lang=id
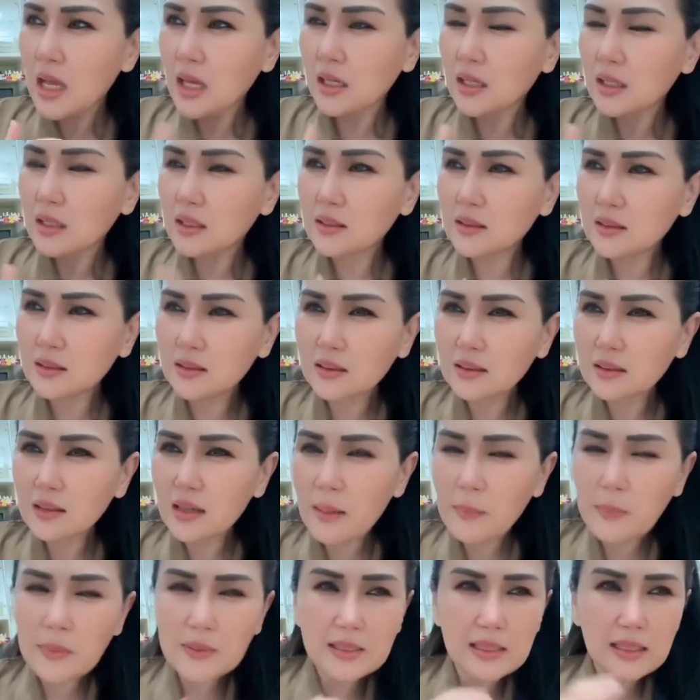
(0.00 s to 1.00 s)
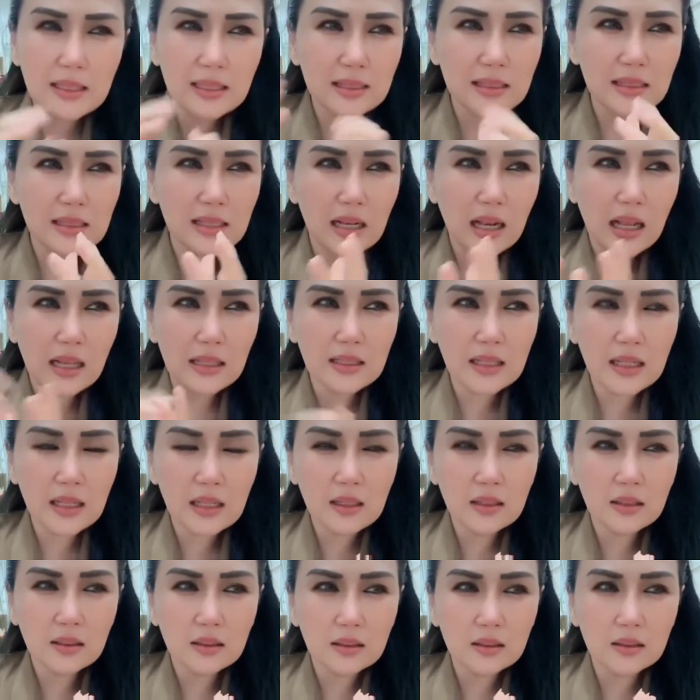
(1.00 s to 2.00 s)
uh, apa sih istilahnya
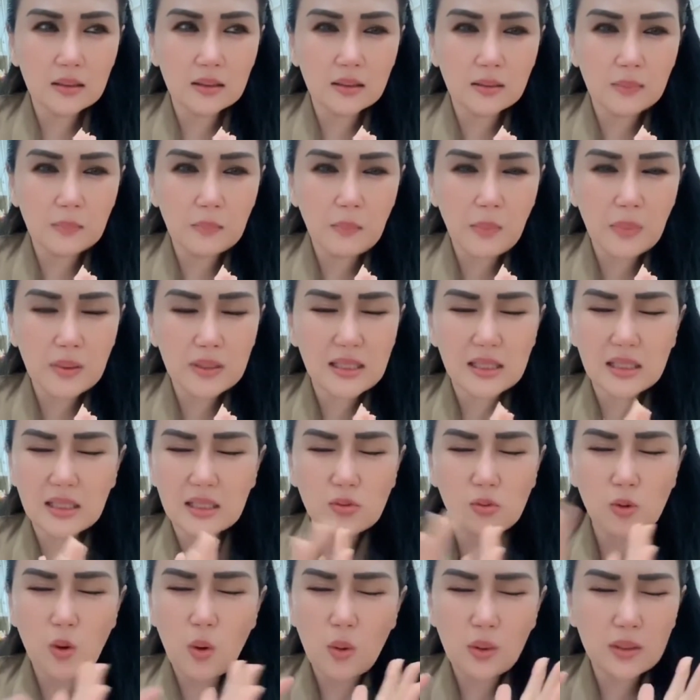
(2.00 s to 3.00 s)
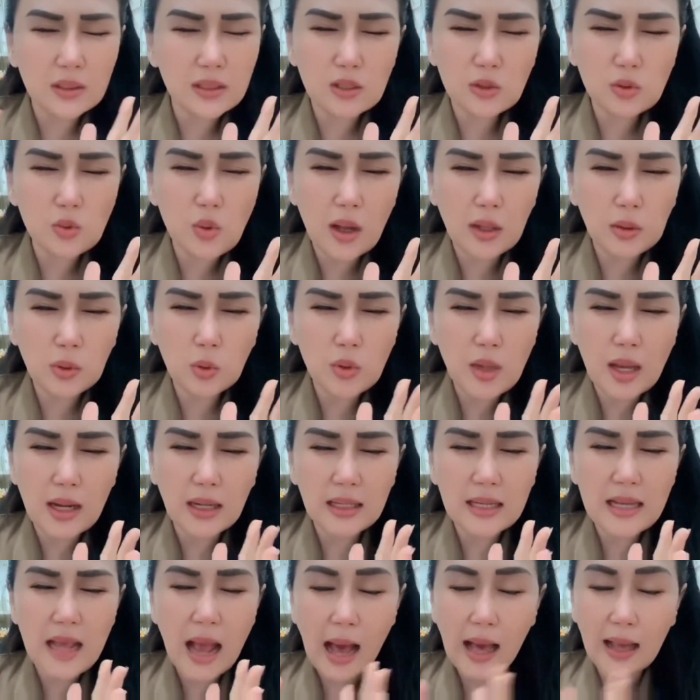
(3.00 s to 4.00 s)
uh, eh, sesu sesuatu
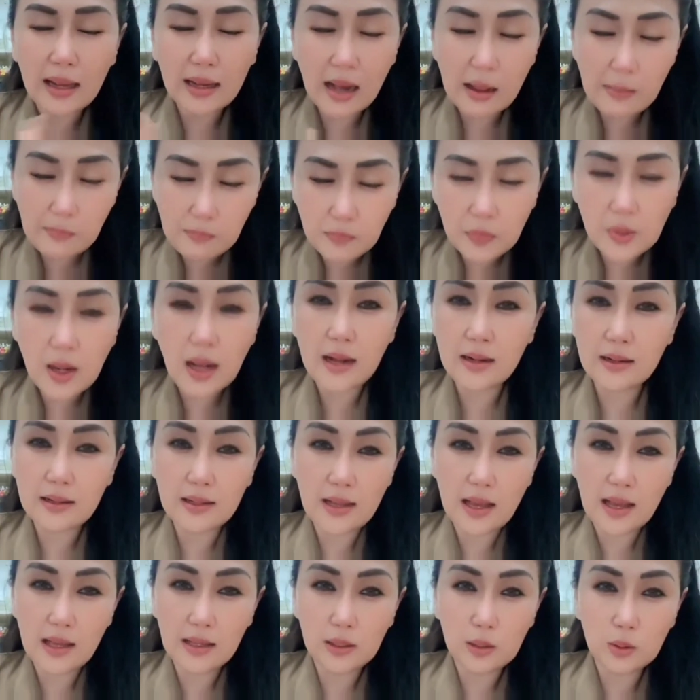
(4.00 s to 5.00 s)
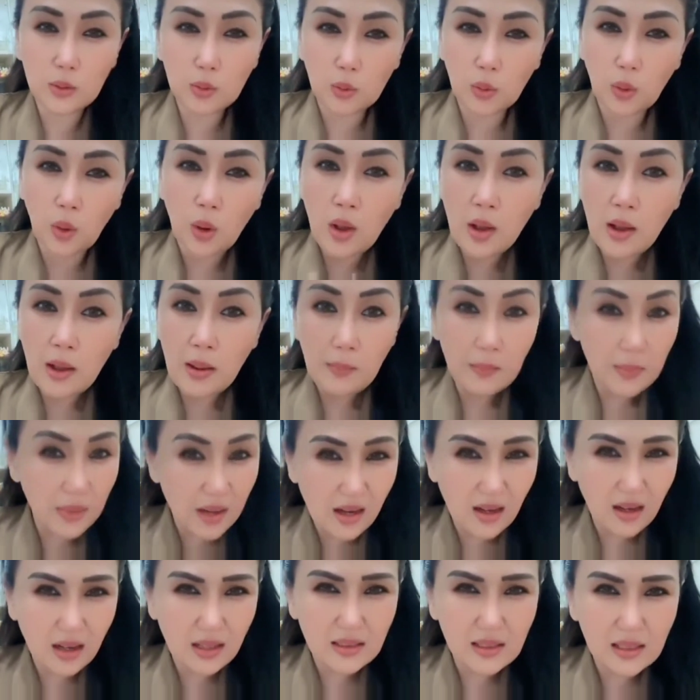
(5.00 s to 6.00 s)
yang diharamkan ya gitu loh
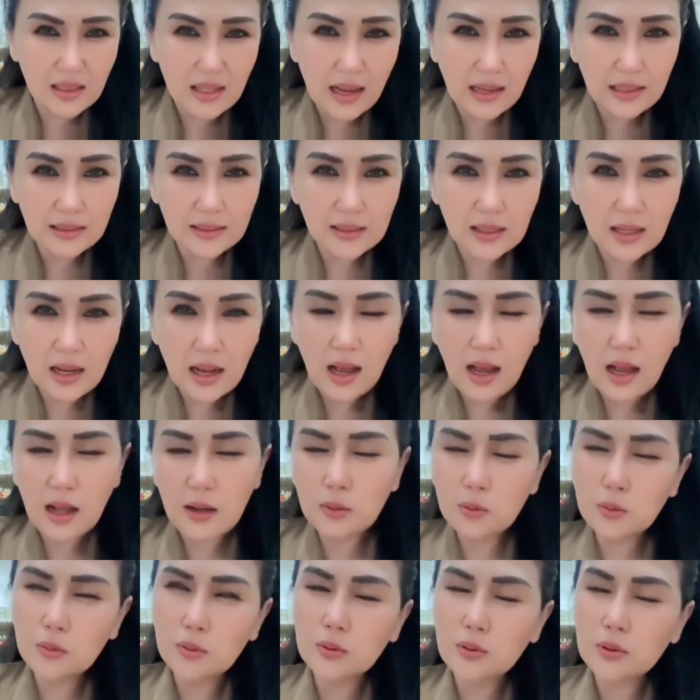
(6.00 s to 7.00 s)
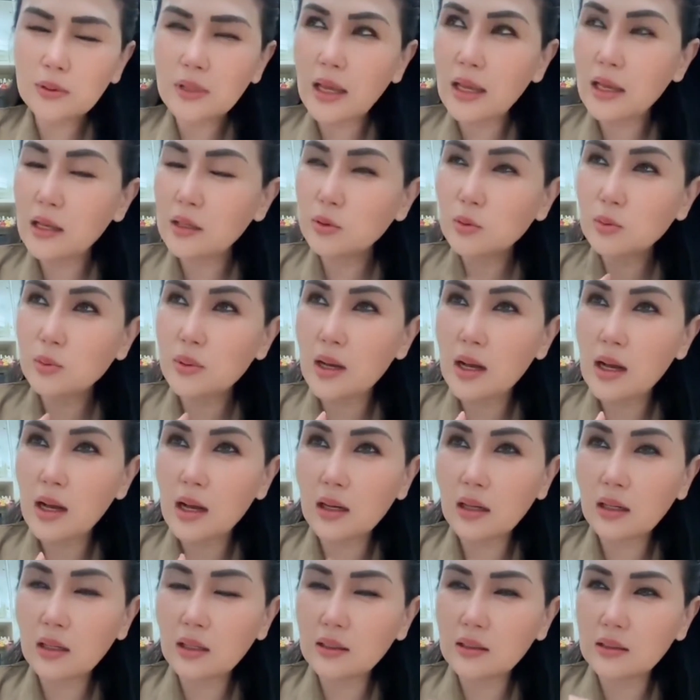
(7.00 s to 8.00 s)
bener nggak sih guys aduh saya juga
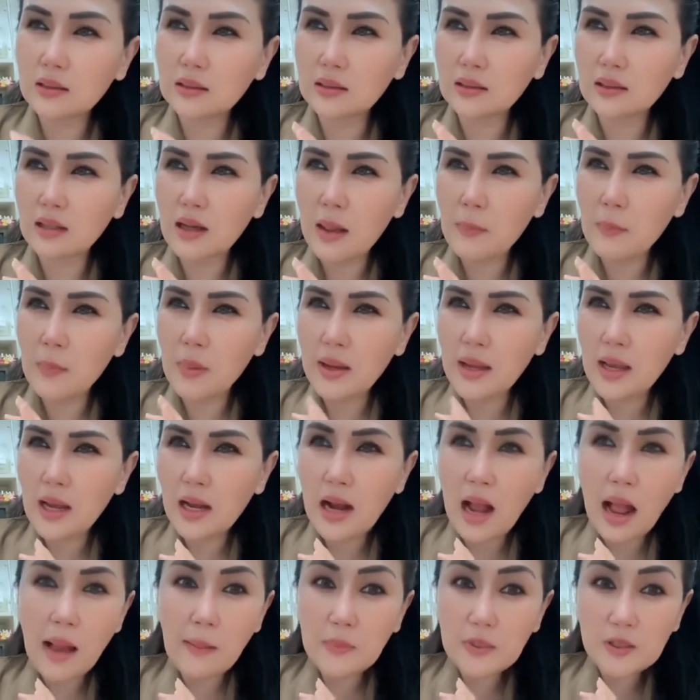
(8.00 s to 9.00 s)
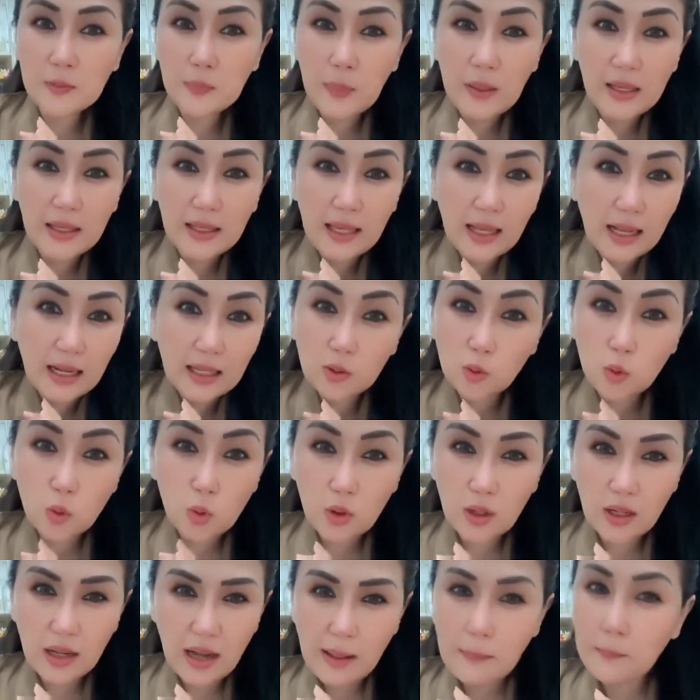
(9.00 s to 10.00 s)
uh, apa ya nggak habis pikir
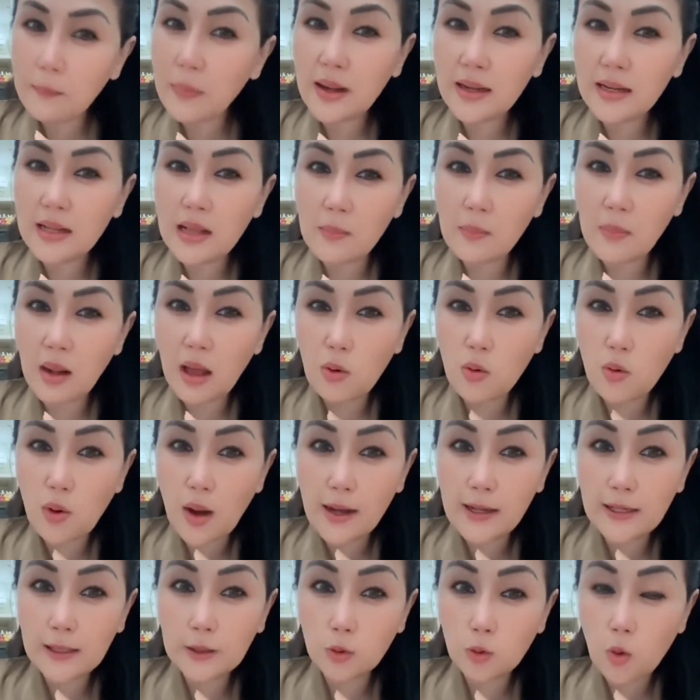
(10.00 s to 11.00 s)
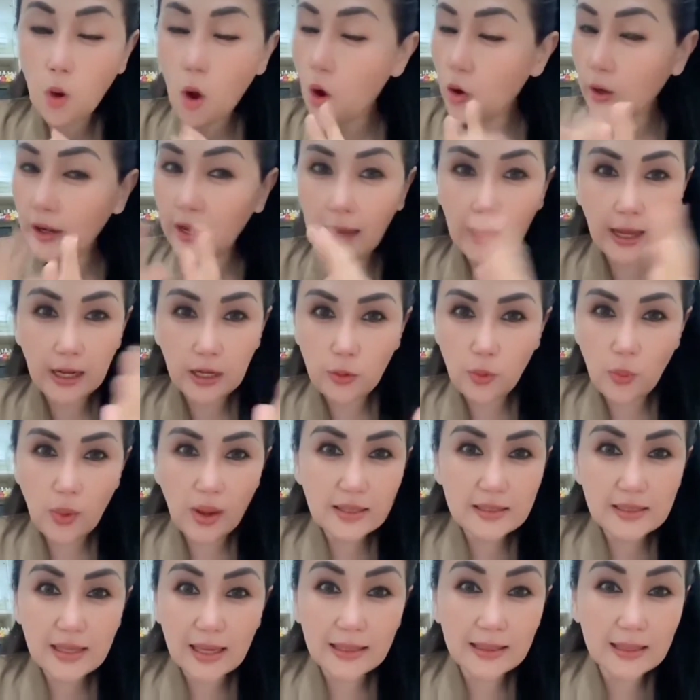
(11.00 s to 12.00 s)
tuh kenapa dia melakukan itu oke okay,
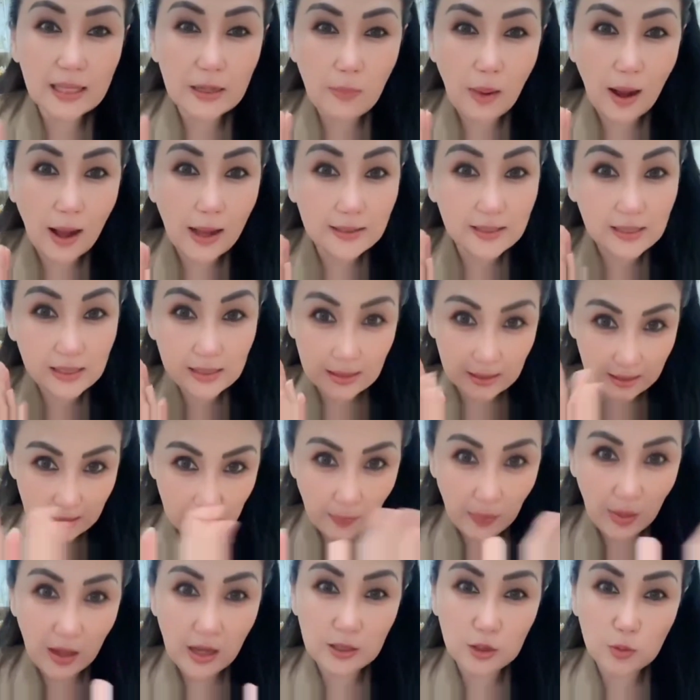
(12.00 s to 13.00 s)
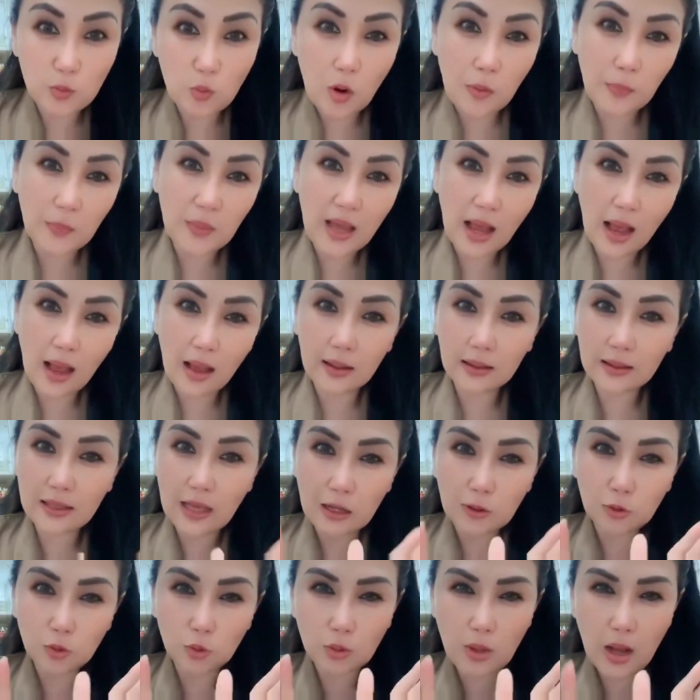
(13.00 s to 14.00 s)
anyway saya terima kasih kepada semua pihak
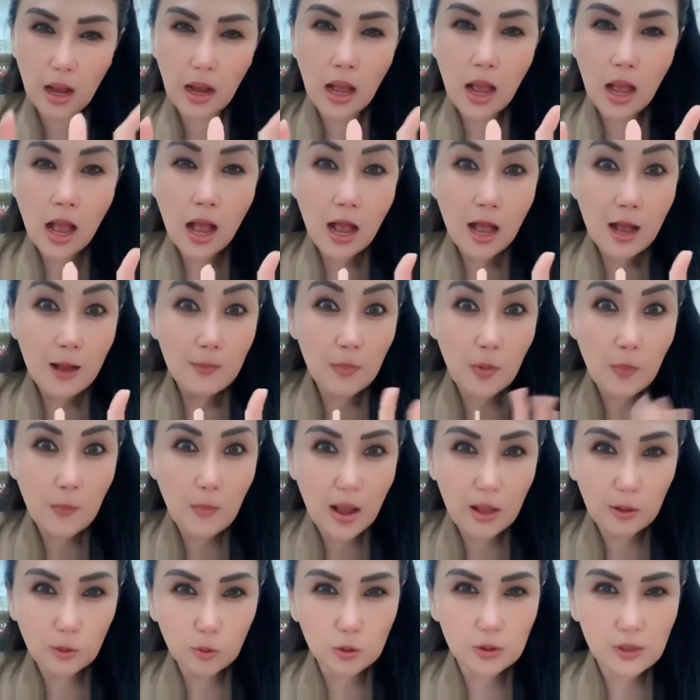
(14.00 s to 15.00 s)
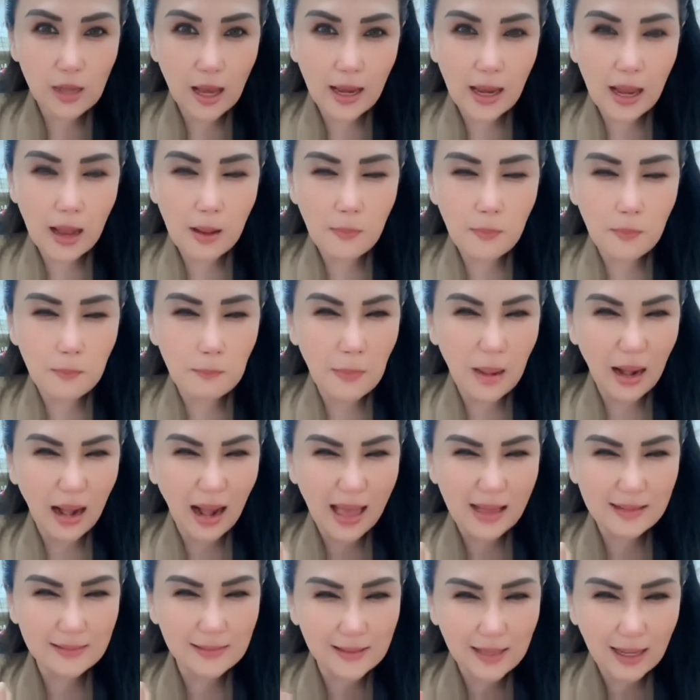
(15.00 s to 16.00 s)
yang sudah membantu saya
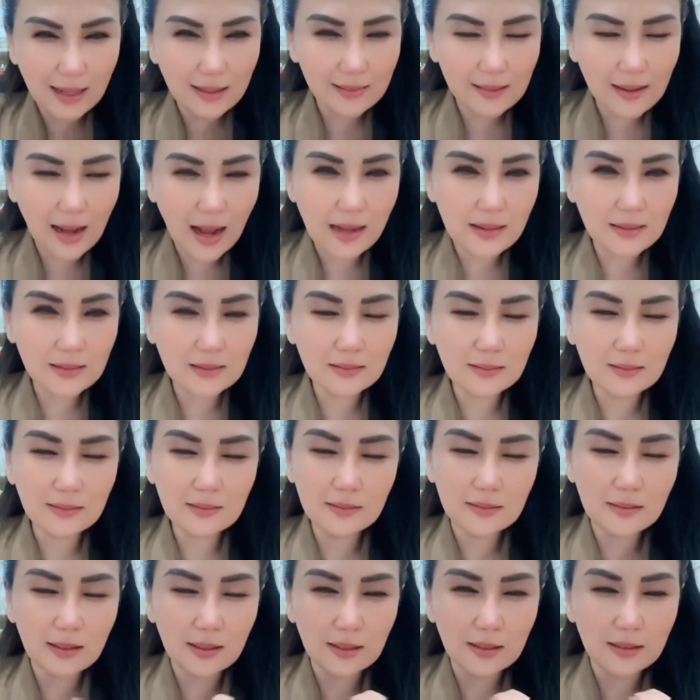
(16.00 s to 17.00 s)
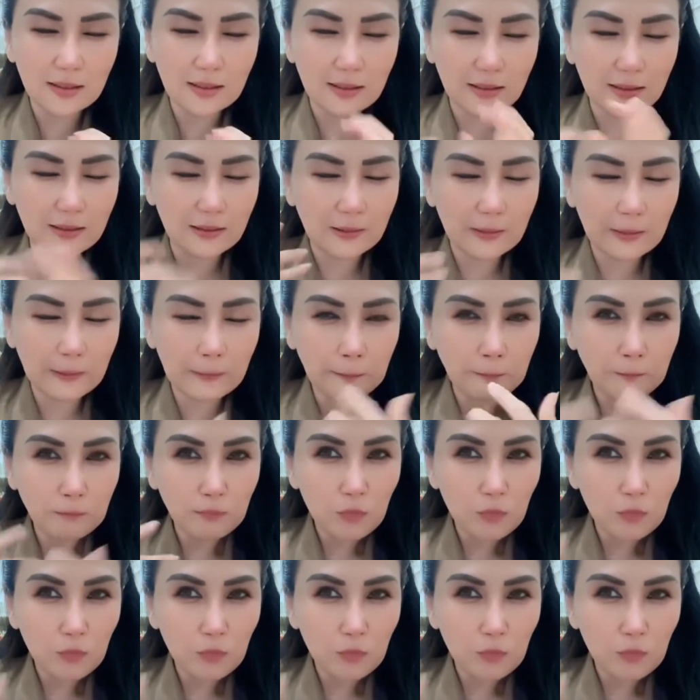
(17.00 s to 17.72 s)
melancarkan uh,